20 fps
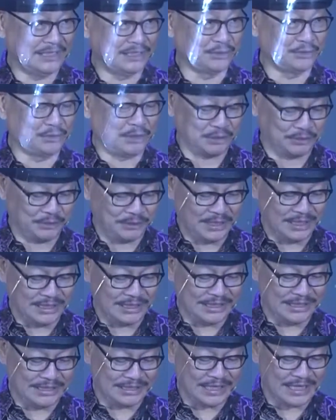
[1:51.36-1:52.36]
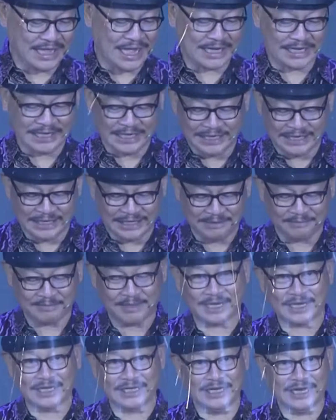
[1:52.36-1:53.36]
ada sesuatu yang kita yakini
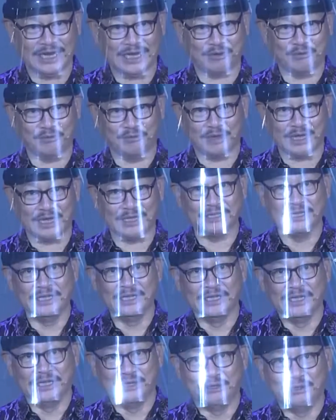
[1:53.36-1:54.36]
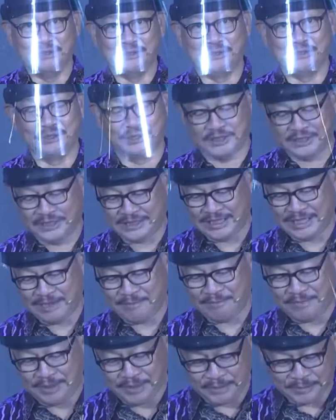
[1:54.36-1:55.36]
maka dilakukan untuk
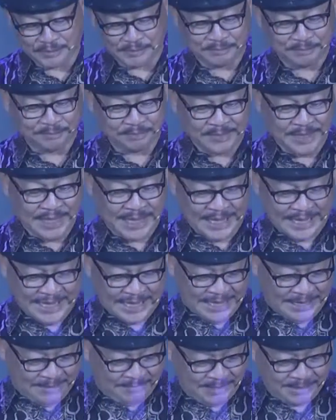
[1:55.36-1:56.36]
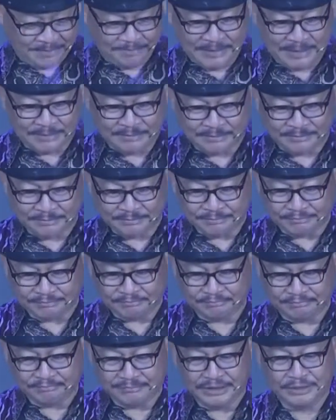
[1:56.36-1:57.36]
setiap minggu. Baik Pak,
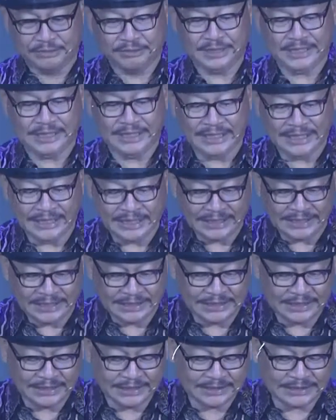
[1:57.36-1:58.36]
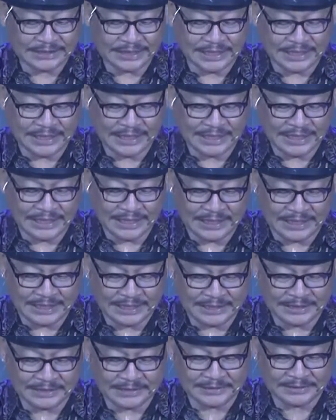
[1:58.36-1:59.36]
minggu ini
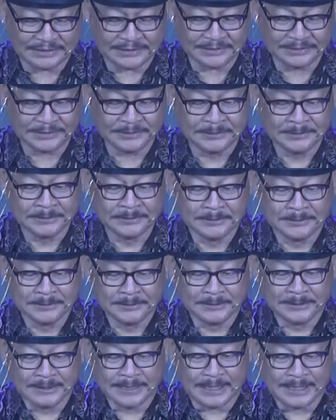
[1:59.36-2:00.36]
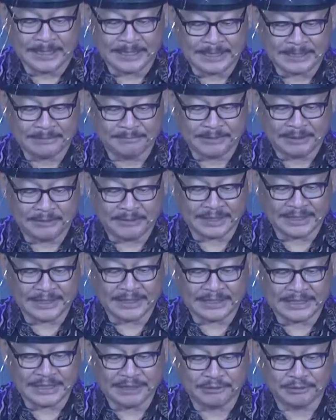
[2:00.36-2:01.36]
saya akan bawa
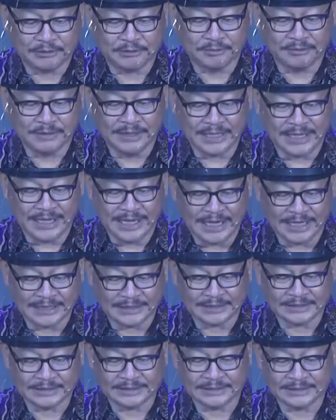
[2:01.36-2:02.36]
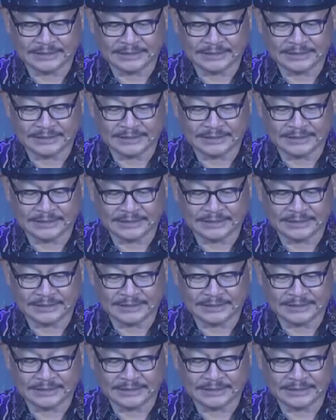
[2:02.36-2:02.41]
kita untuk melihat